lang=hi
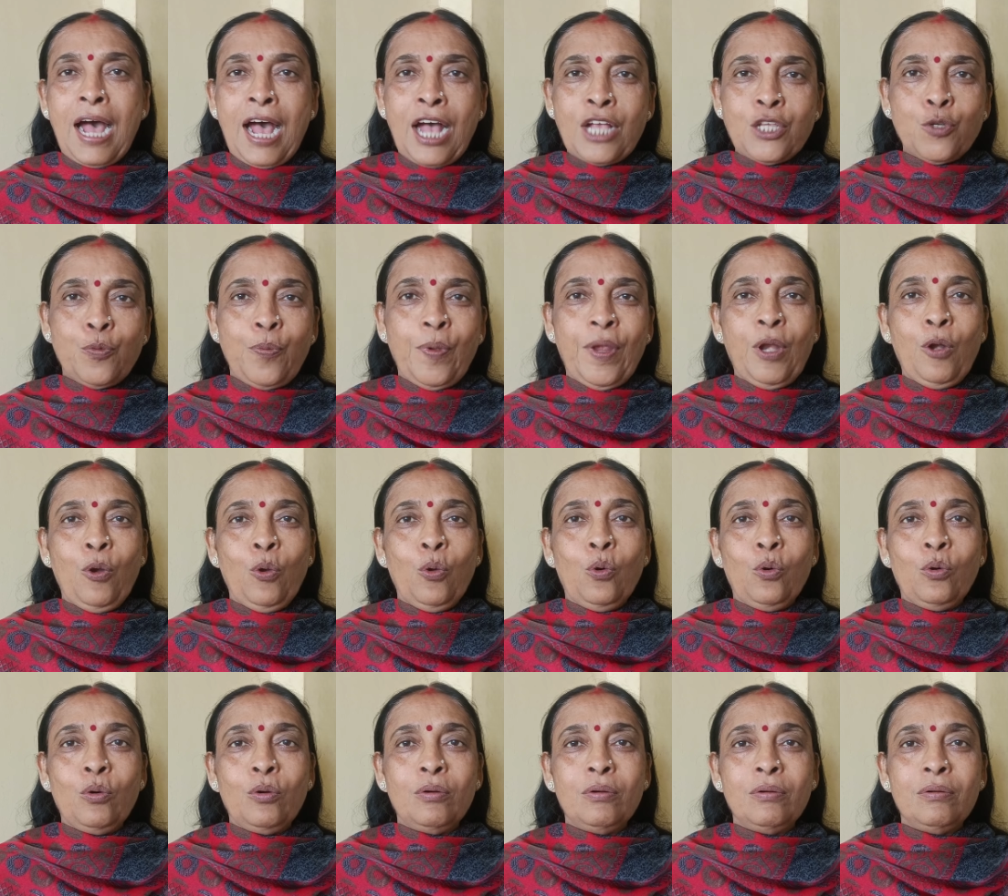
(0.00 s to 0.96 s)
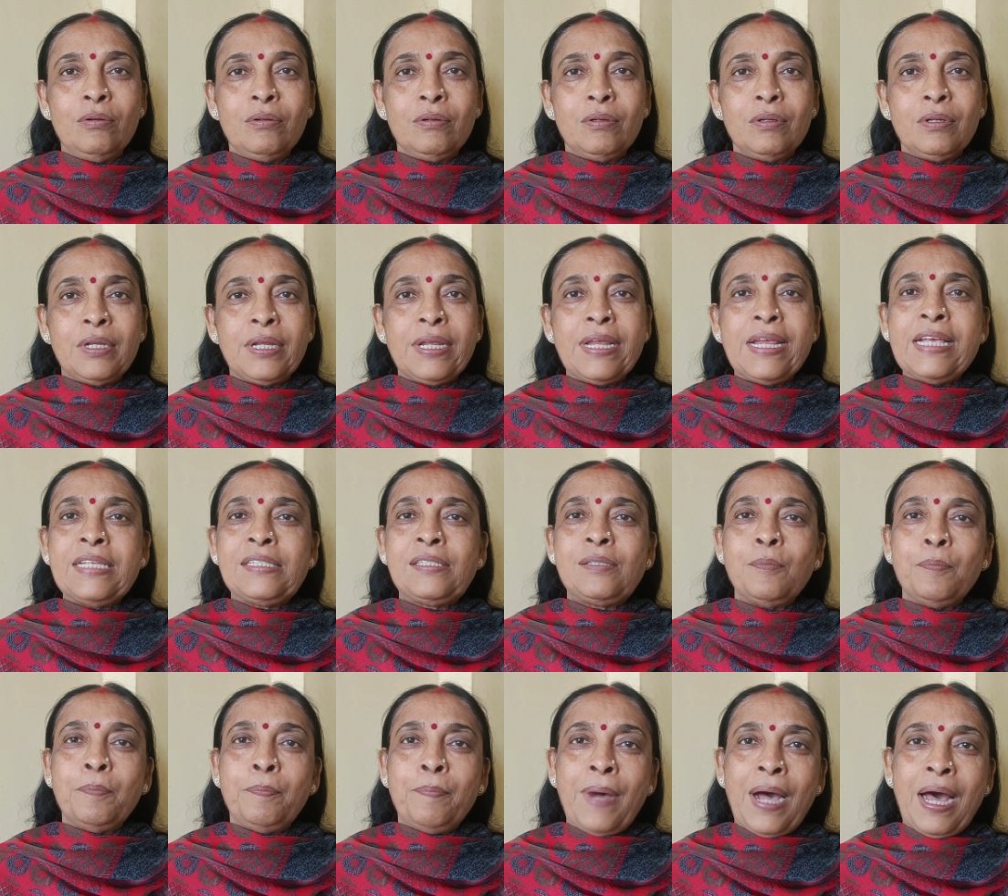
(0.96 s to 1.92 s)
आज भी लोग
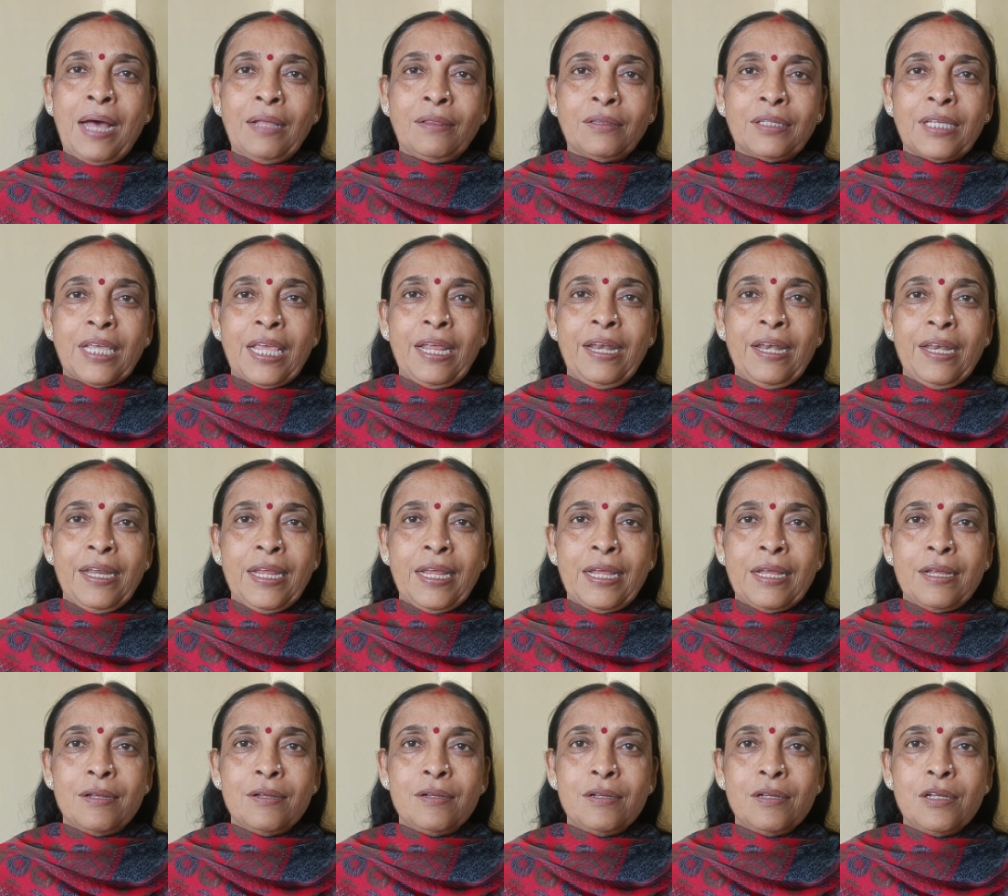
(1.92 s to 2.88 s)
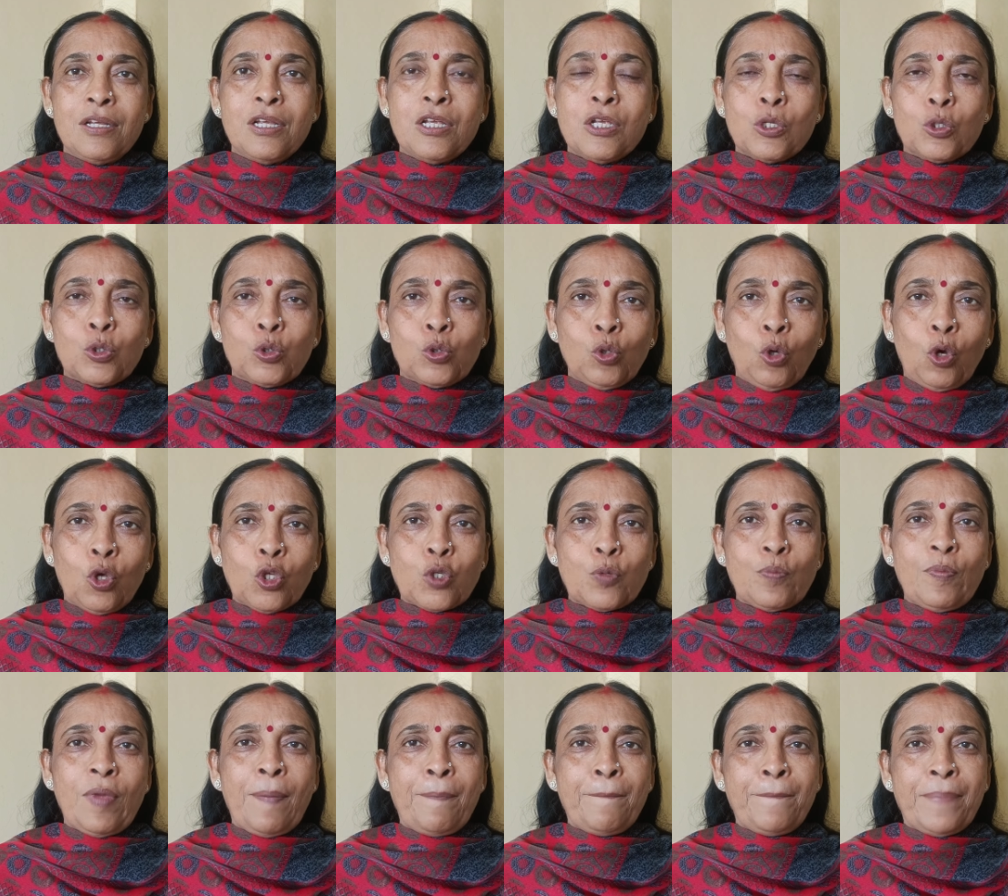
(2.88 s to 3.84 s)
इस बात के लिए
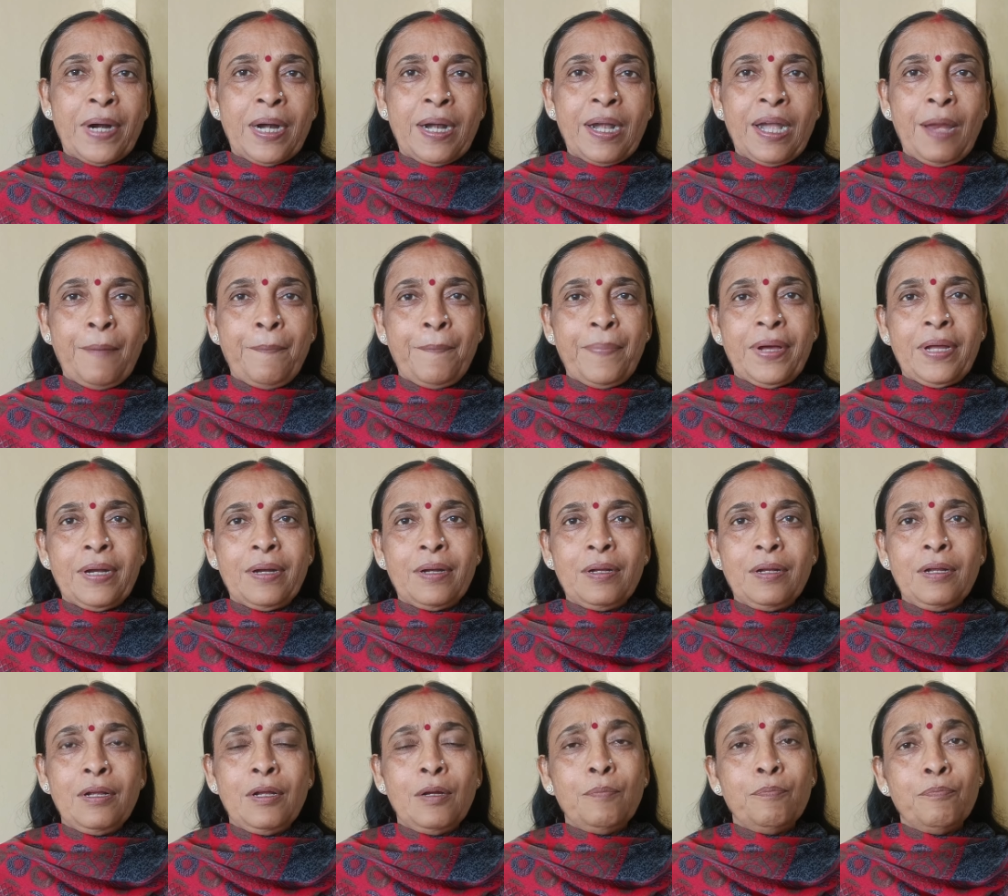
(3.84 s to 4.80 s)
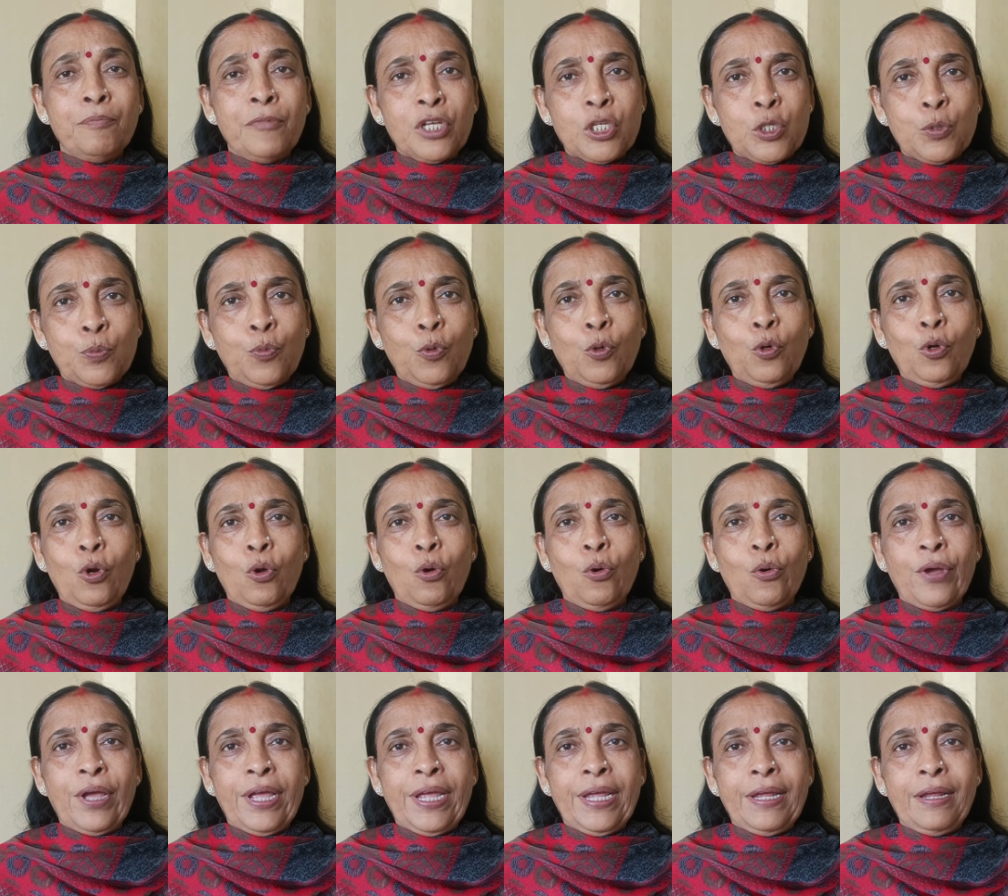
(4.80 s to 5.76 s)
सोच में पड़ने पर मजबूर
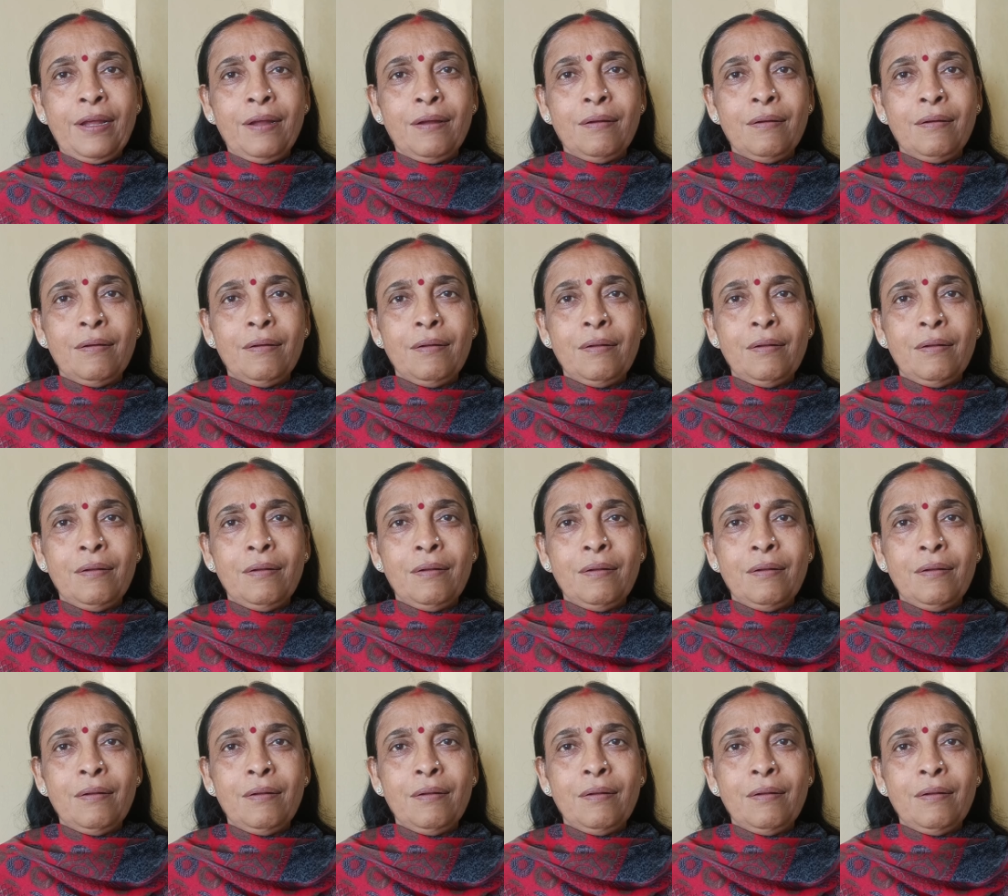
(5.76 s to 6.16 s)
हो गए हैं